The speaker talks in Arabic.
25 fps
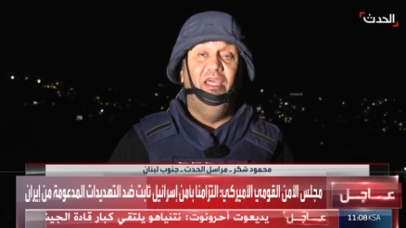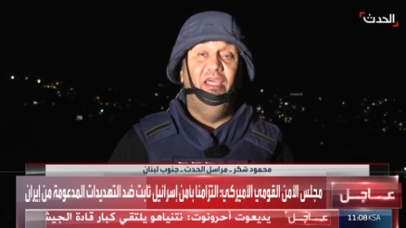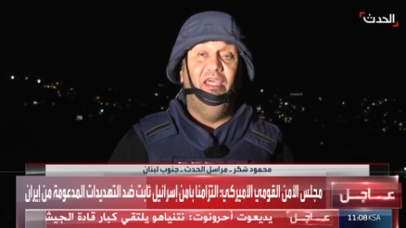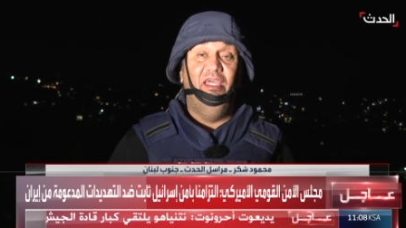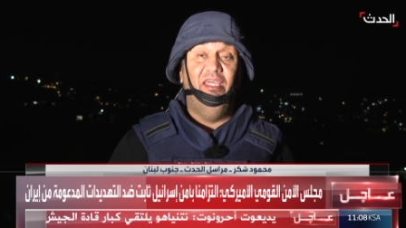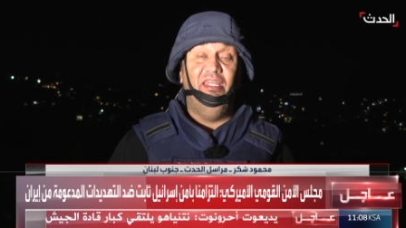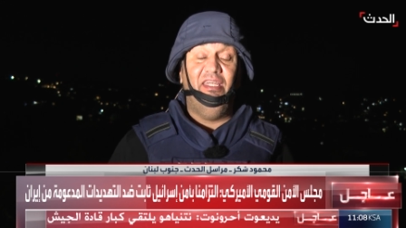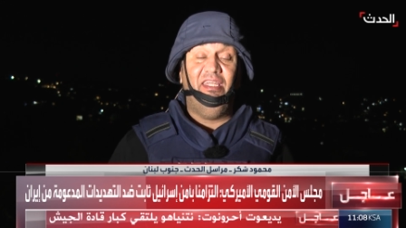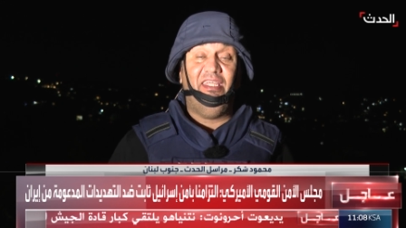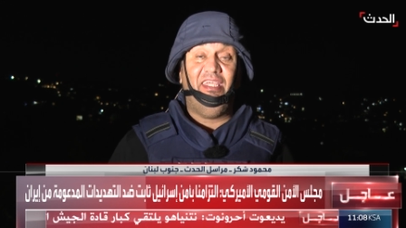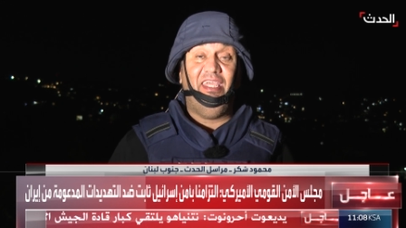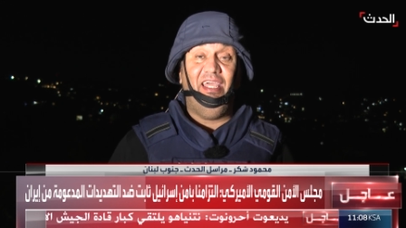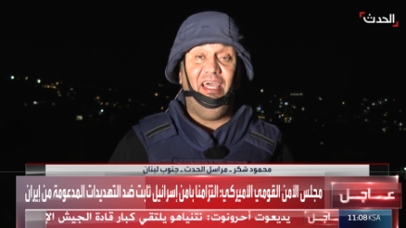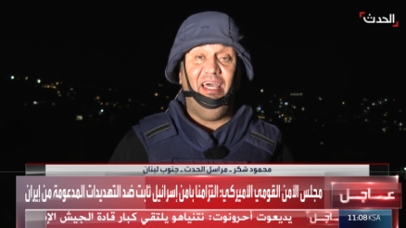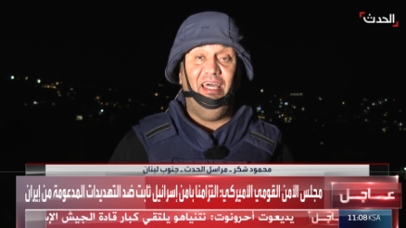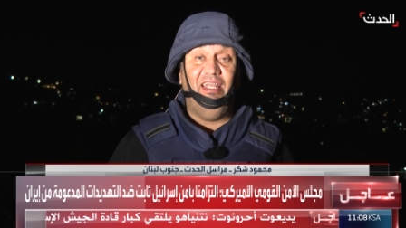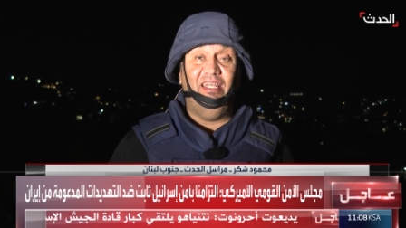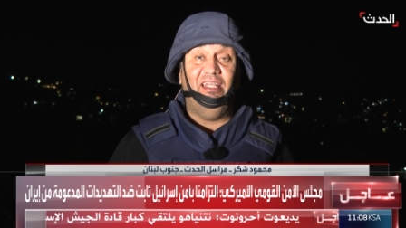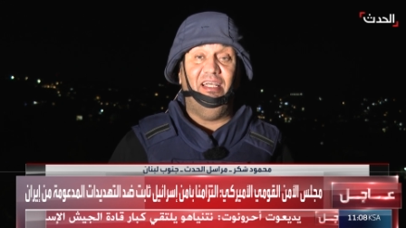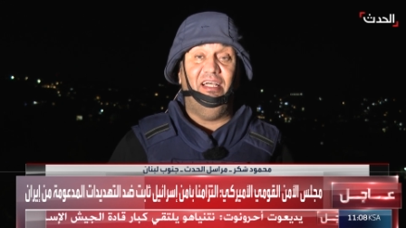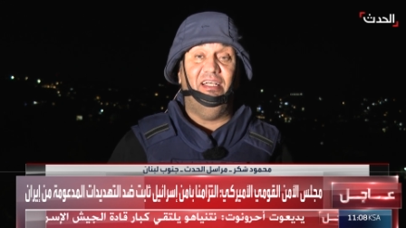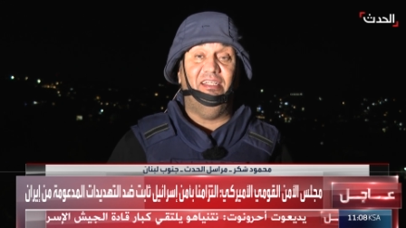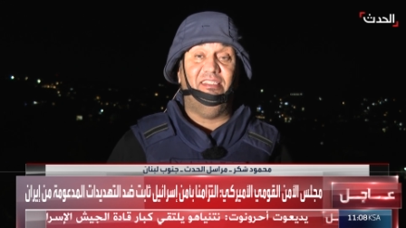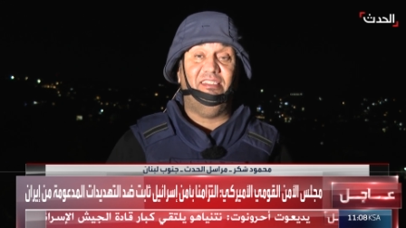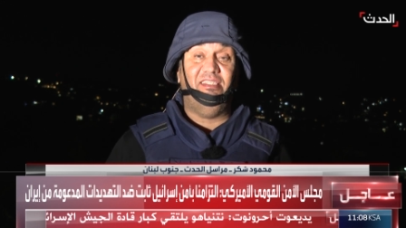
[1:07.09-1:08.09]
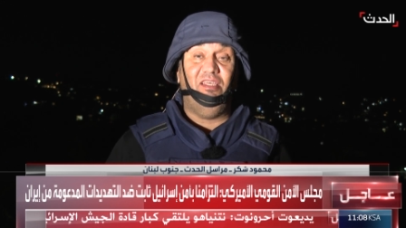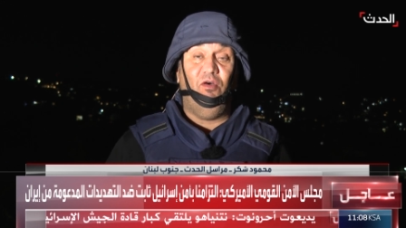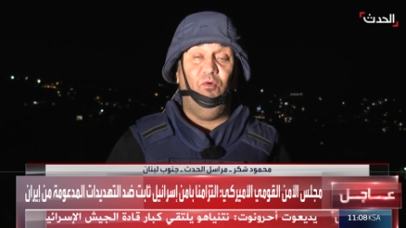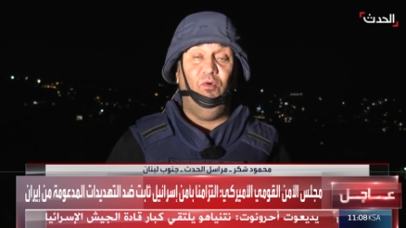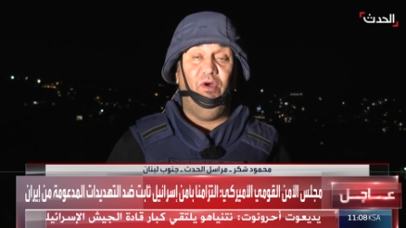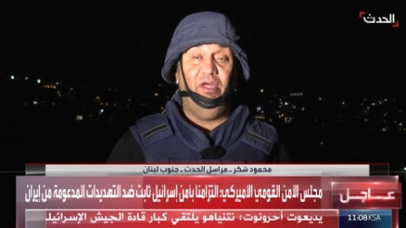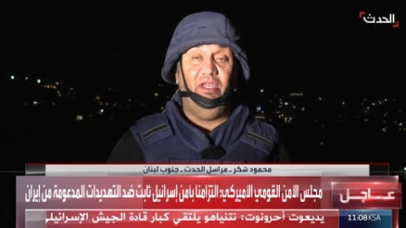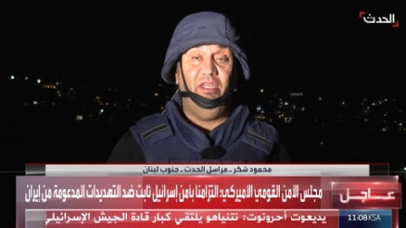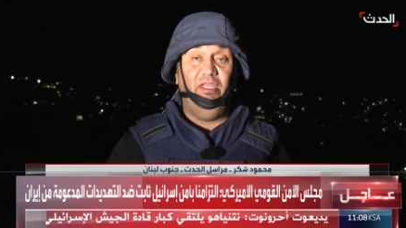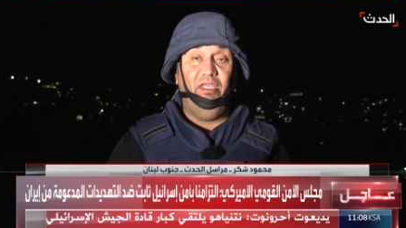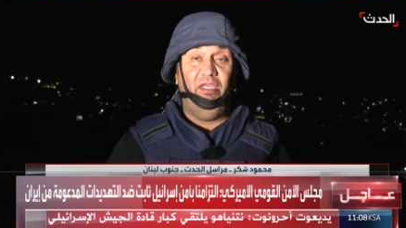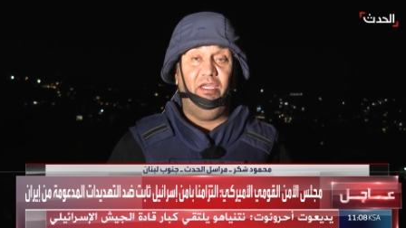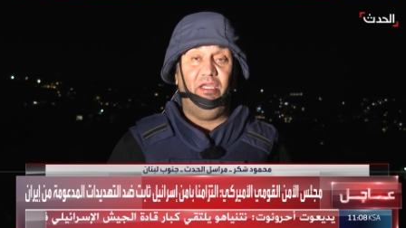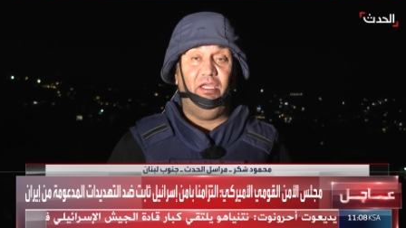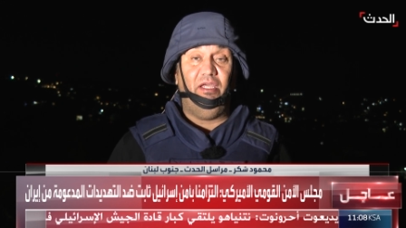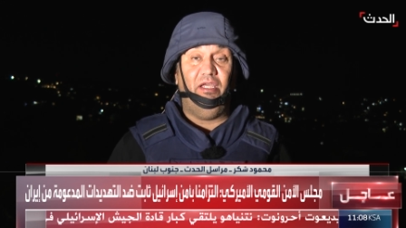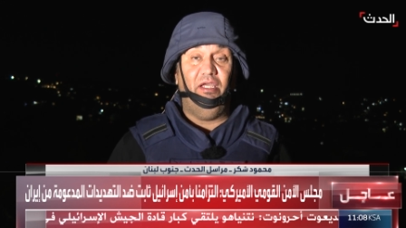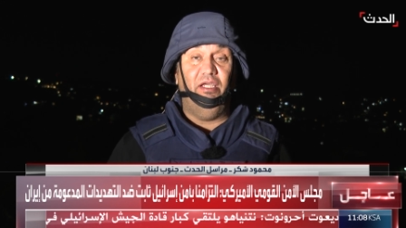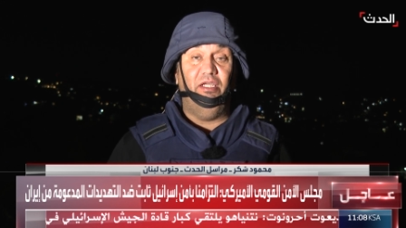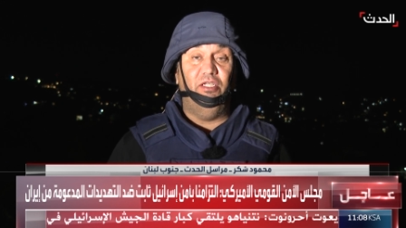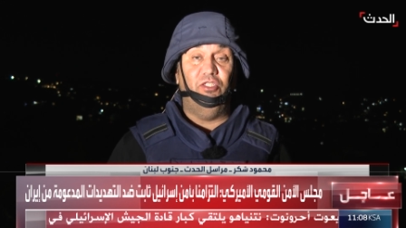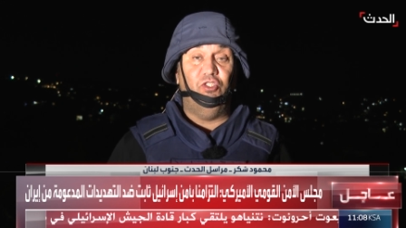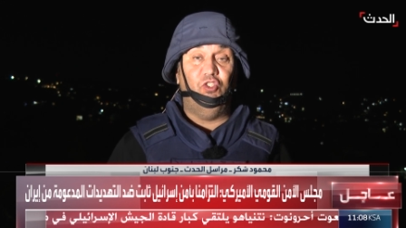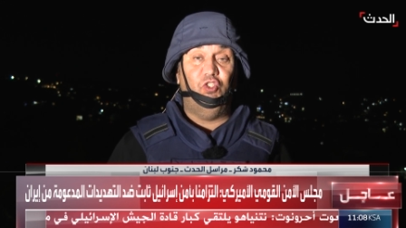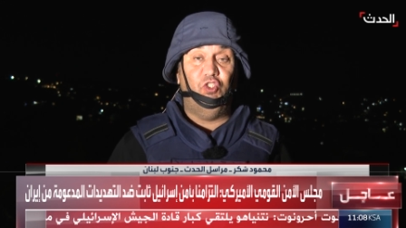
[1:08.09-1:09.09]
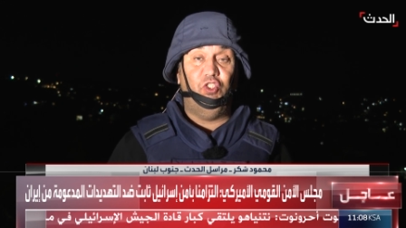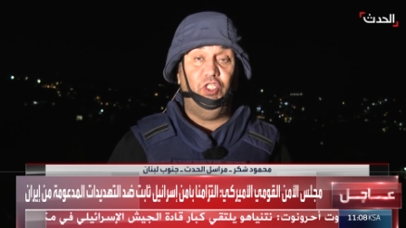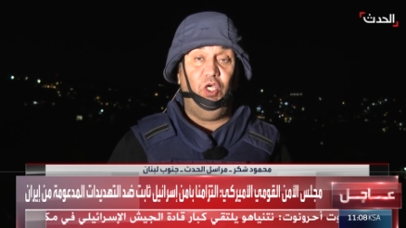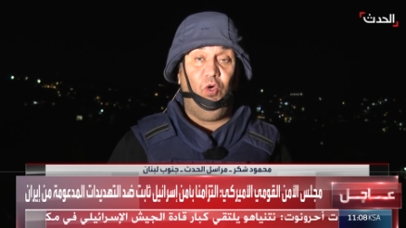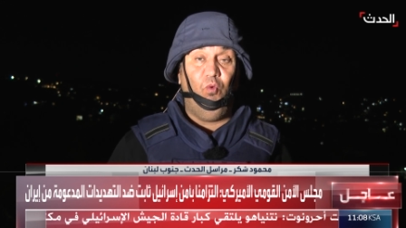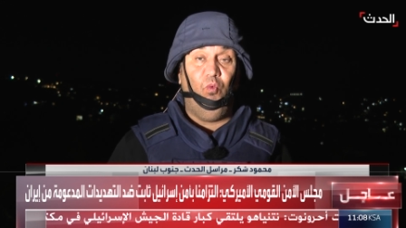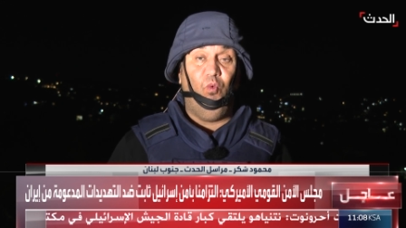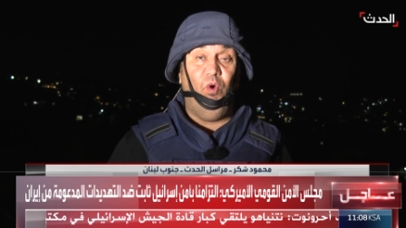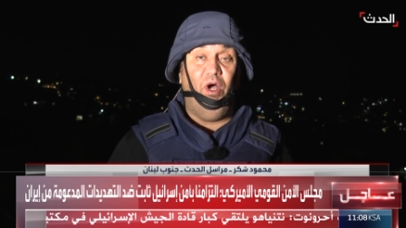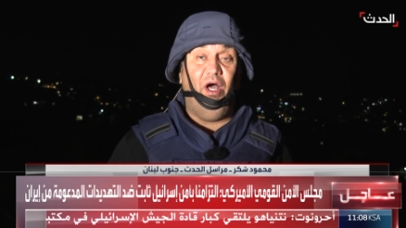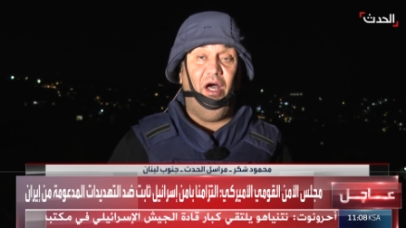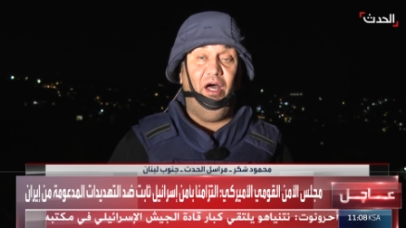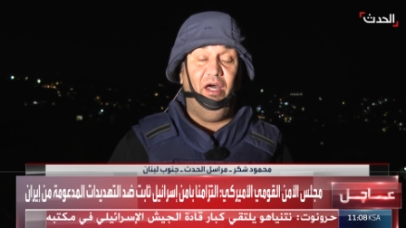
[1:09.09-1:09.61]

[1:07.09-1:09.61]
إن كان الصواريخ جو